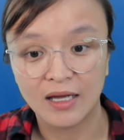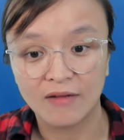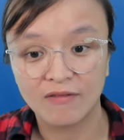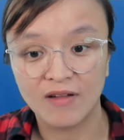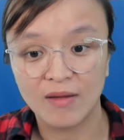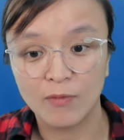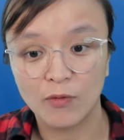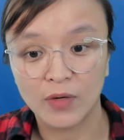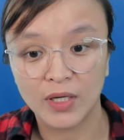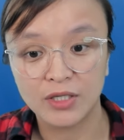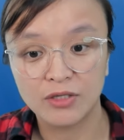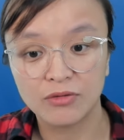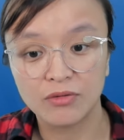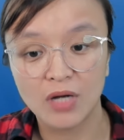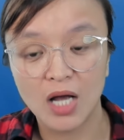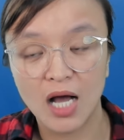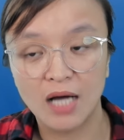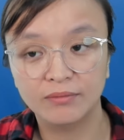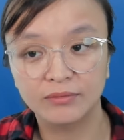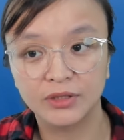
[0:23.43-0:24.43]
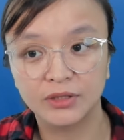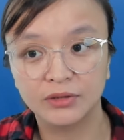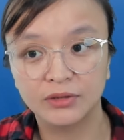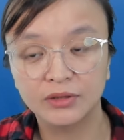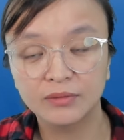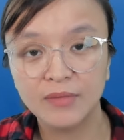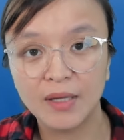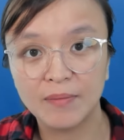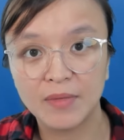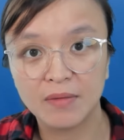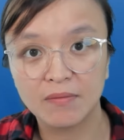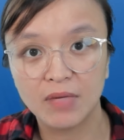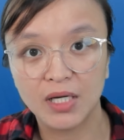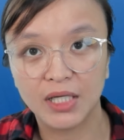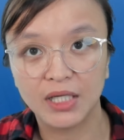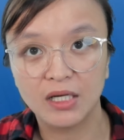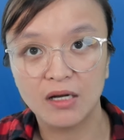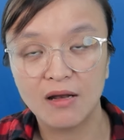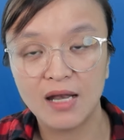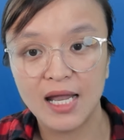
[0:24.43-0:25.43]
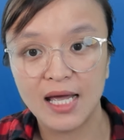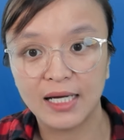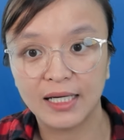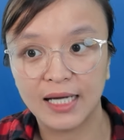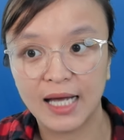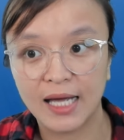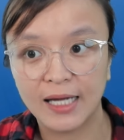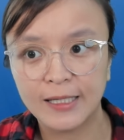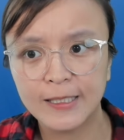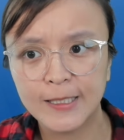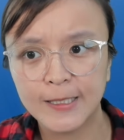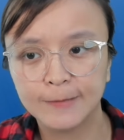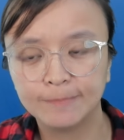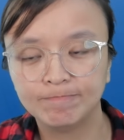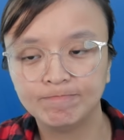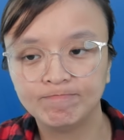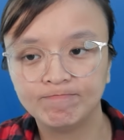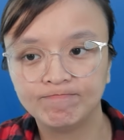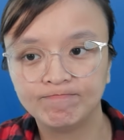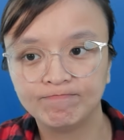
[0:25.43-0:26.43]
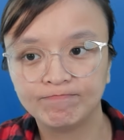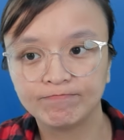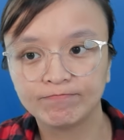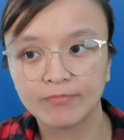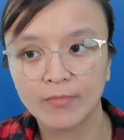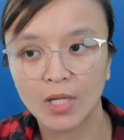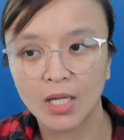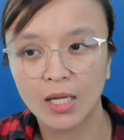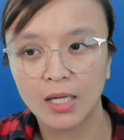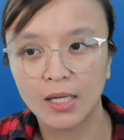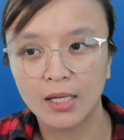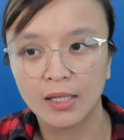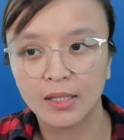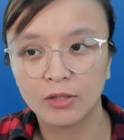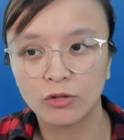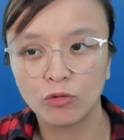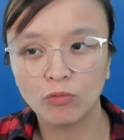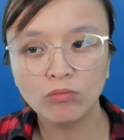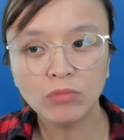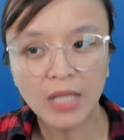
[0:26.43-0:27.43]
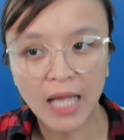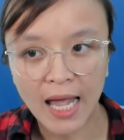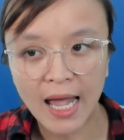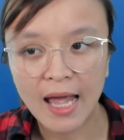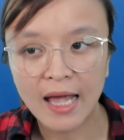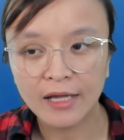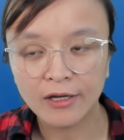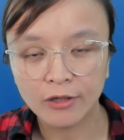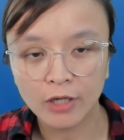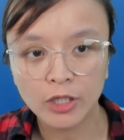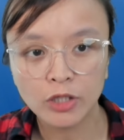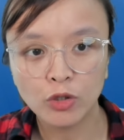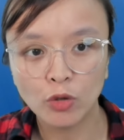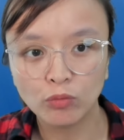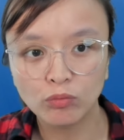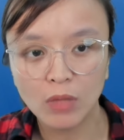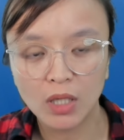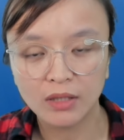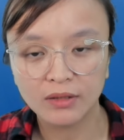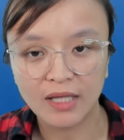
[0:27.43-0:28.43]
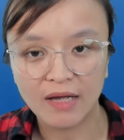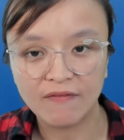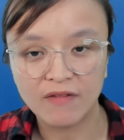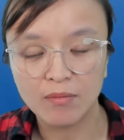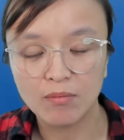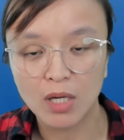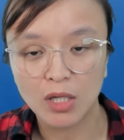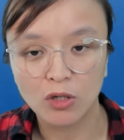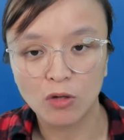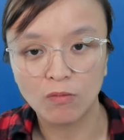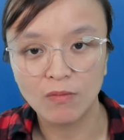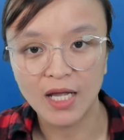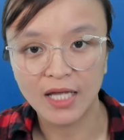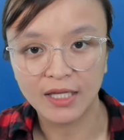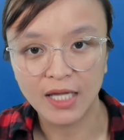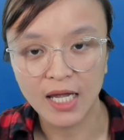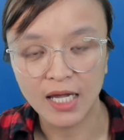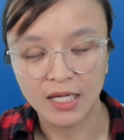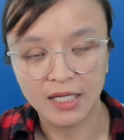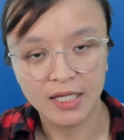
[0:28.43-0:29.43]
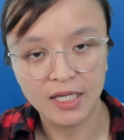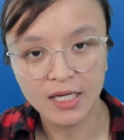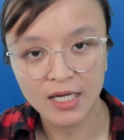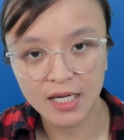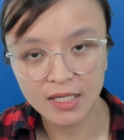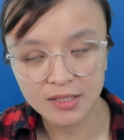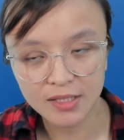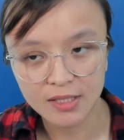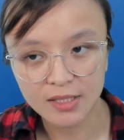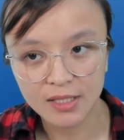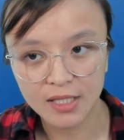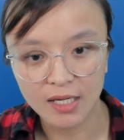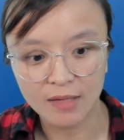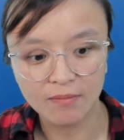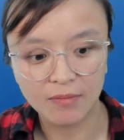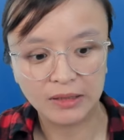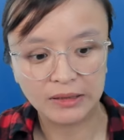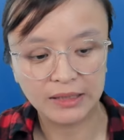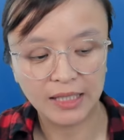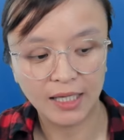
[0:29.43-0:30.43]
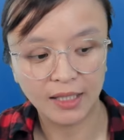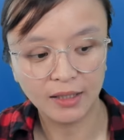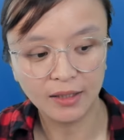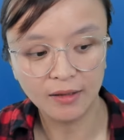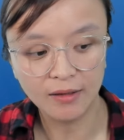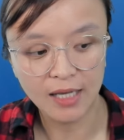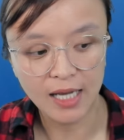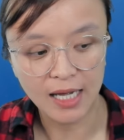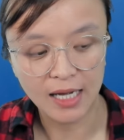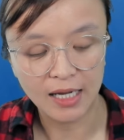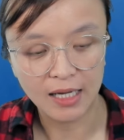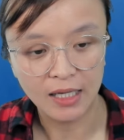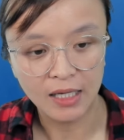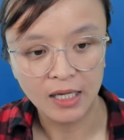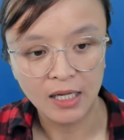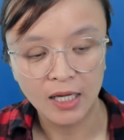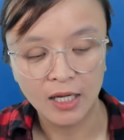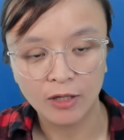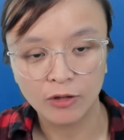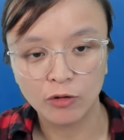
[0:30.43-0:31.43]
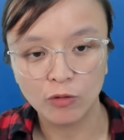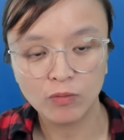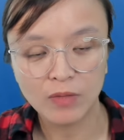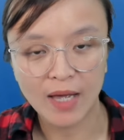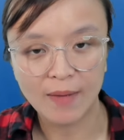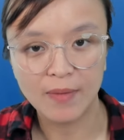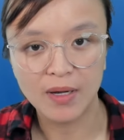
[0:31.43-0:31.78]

và một cái trường hợp nữa mà mình bị đó là cái um, chúng ta nói chung á, tại vì mình cũng là thế hệ 9x thì mình thấy đó là chúng ta